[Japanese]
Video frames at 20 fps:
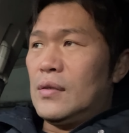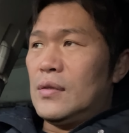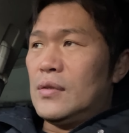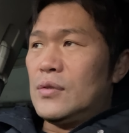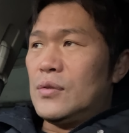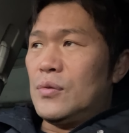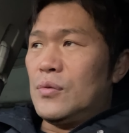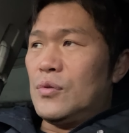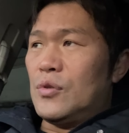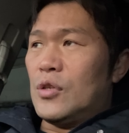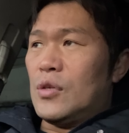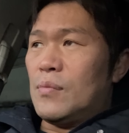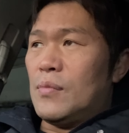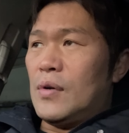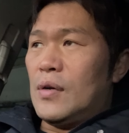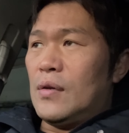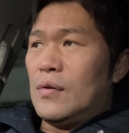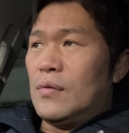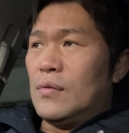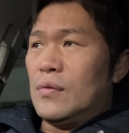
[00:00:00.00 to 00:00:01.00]
その時
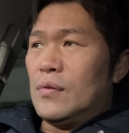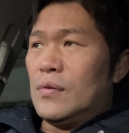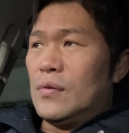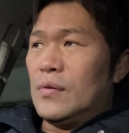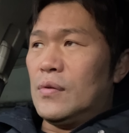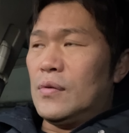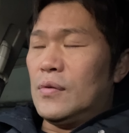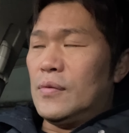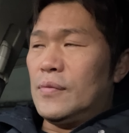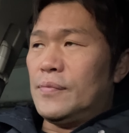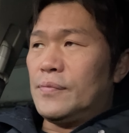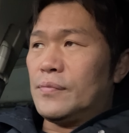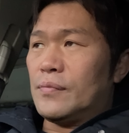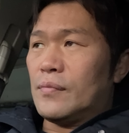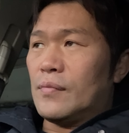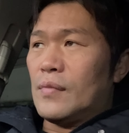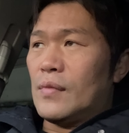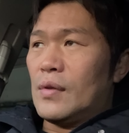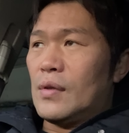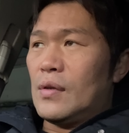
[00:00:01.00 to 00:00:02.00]
もあのー、
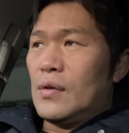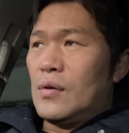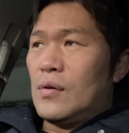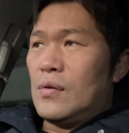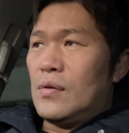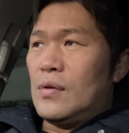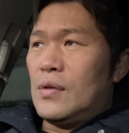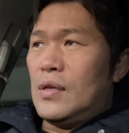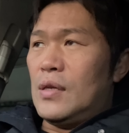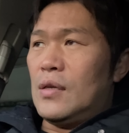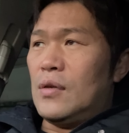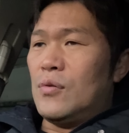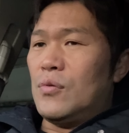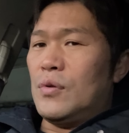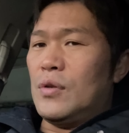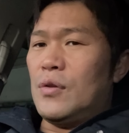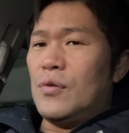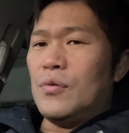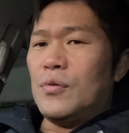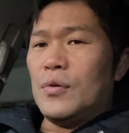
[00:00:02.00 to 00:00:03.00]
リング降
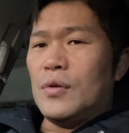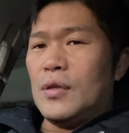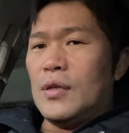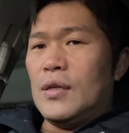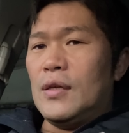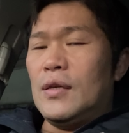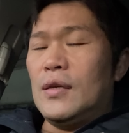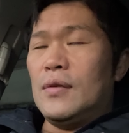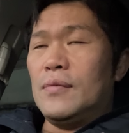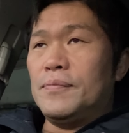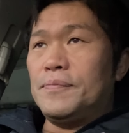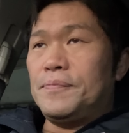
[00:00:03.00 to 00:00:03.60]
りる時に、